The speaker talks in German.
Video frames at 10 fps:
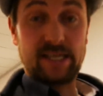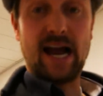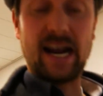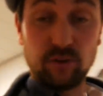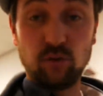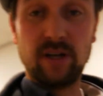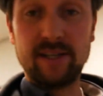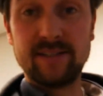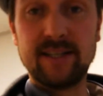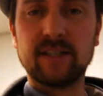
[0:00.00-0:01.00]

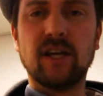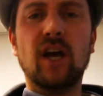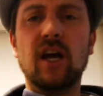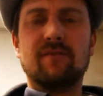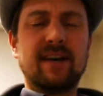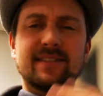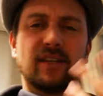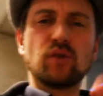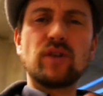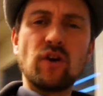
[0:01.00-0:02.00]
aktualisiert, was da
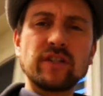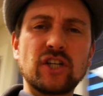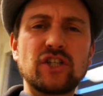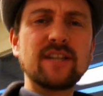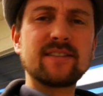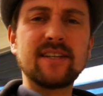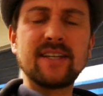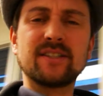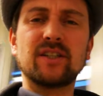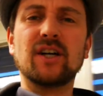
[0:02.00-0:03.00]
so die Unterschiede
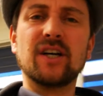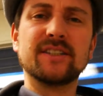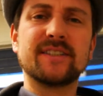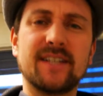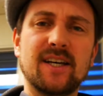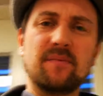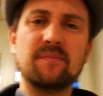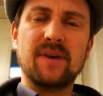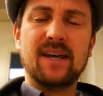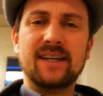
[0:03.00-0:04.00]
sind und ähm,
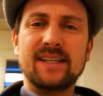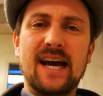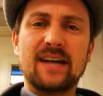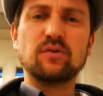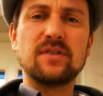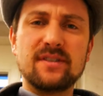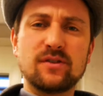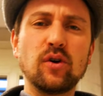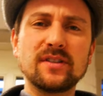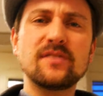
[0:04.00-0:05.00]
ja, du dieses
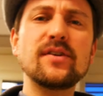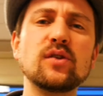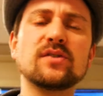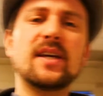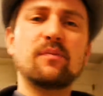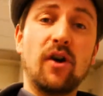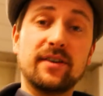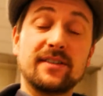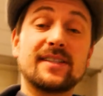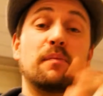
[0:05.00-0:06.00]
kurze Video sehen
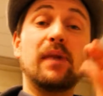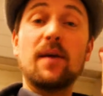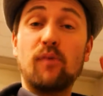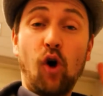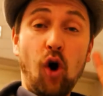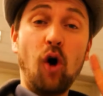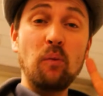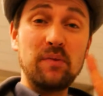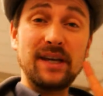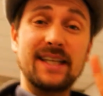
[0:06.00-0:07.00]
möchtest, dann bleib
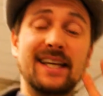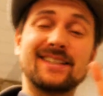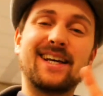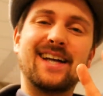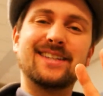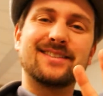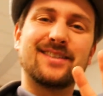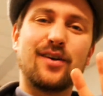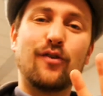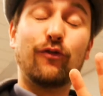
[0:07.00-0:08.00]
unbedingt dran.
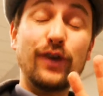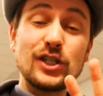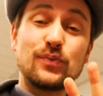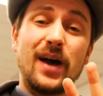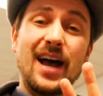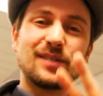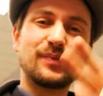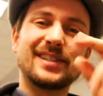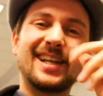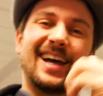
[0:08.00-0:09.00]
Viel Spaß,
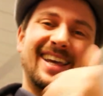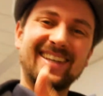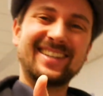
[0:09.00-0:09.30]
bis gleich.